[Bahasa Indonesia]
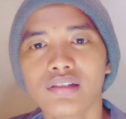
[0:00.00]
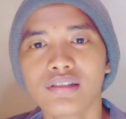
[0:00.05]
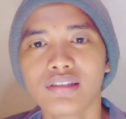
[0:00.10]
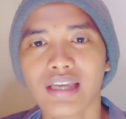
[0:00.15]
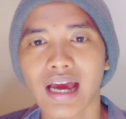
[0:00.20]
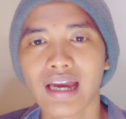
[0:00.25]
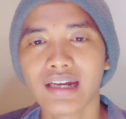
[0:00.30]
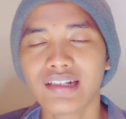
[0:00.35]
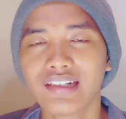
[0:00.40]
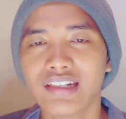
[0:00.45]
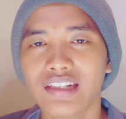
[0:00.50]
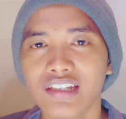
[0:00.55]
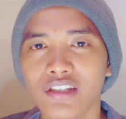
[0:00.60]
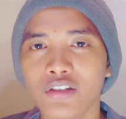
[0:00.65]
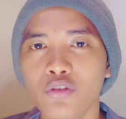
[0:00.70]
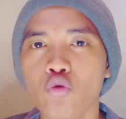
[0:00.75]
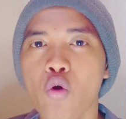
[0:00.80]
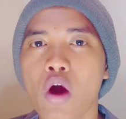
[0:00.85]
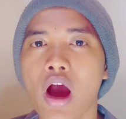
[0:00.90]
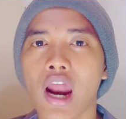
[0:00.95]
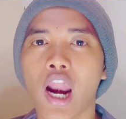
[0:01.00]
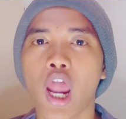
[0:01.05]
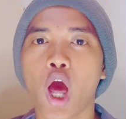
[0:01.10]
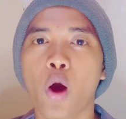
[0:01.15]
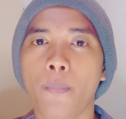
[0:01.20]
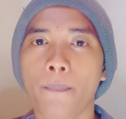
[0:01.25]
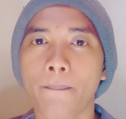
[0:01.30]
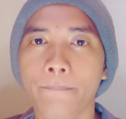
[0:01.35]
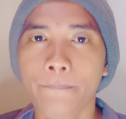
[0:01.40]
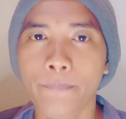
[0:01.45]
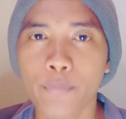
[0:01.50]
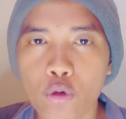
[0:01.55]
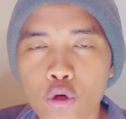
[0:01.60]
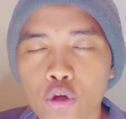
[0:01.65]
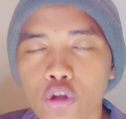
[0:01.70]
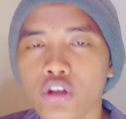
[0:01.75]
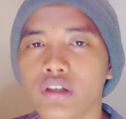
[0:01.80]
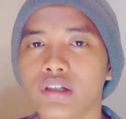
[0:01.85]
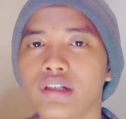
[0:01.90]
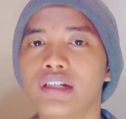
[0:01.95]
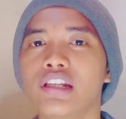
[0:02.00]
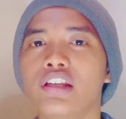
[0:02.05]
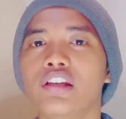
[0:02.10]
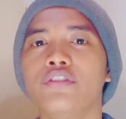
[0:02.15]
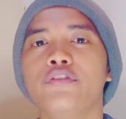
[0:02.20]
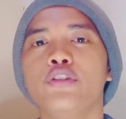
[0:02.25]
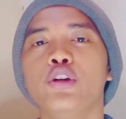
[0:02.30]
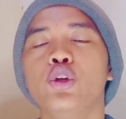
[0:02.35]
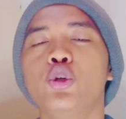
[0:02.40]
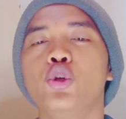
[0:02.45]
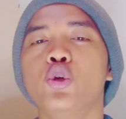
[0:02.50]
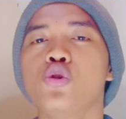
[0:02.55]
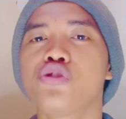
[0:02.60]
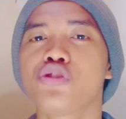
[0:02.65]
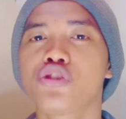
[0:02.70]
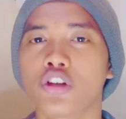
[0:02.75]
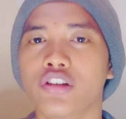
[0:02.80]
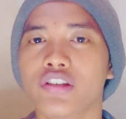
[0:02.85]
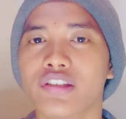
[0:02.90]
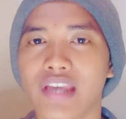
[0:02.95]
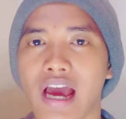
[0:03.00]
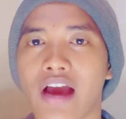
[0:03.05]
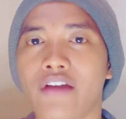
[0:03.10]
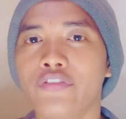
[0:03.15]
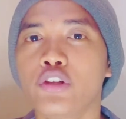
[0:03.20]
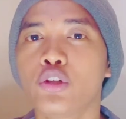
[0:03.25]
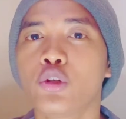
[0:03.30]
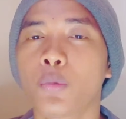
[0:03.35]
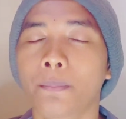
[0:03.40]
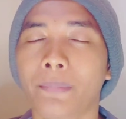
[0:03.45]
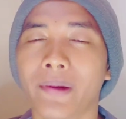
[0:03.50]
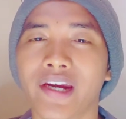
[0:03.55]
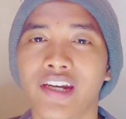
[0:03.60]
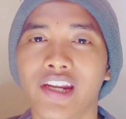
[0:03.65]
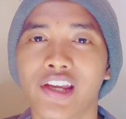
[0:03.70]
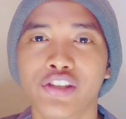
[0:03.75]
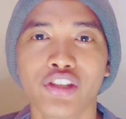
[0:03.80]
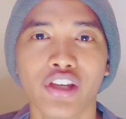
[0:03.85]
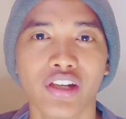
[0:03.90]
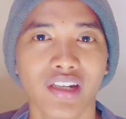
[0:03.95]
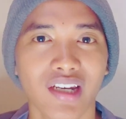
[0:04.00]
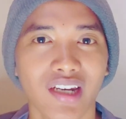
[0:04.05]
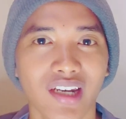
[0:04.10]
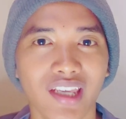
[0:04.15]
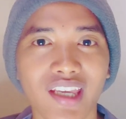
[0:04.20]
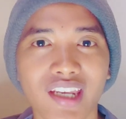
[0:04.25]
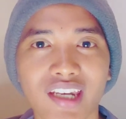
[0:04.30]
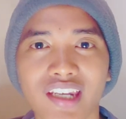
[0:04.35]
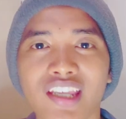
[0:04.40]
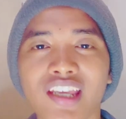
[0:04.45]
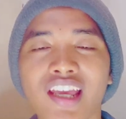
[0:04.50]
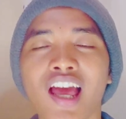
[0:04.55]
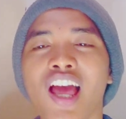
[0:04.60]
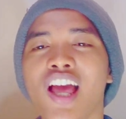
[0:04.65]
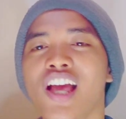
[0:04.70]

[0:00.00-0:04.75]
Jadi walaupun di video shotnya, video pendek channel ini